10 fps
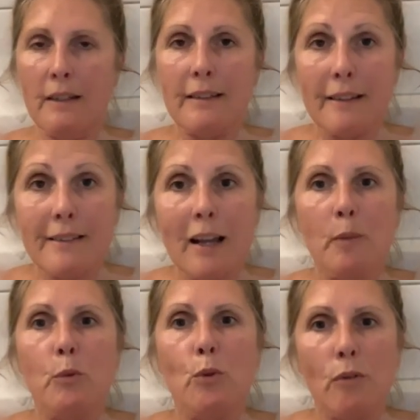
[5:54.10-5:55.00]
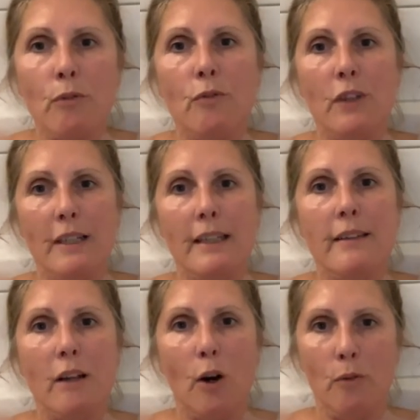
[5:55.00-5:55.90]
Deshalb dürfen wir
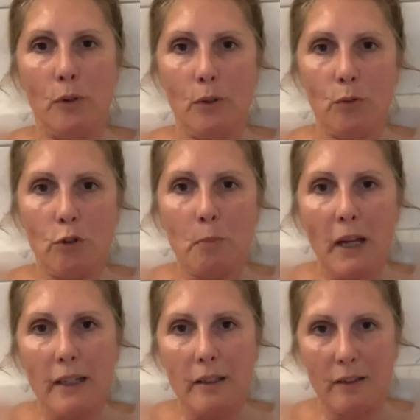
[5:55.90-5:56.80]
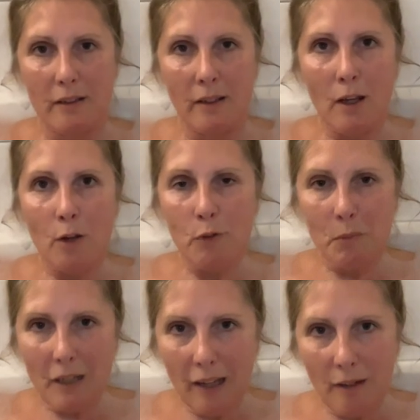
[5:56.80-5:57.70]
nicht aufhören zu sprechen
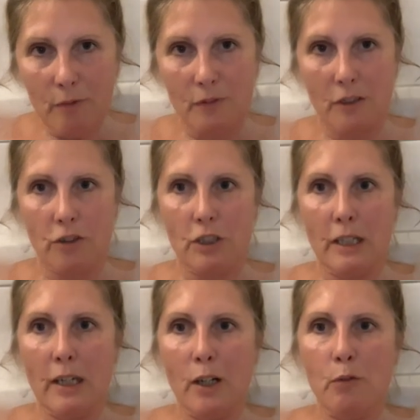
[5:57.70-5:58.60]
vom Klaffen der Schere,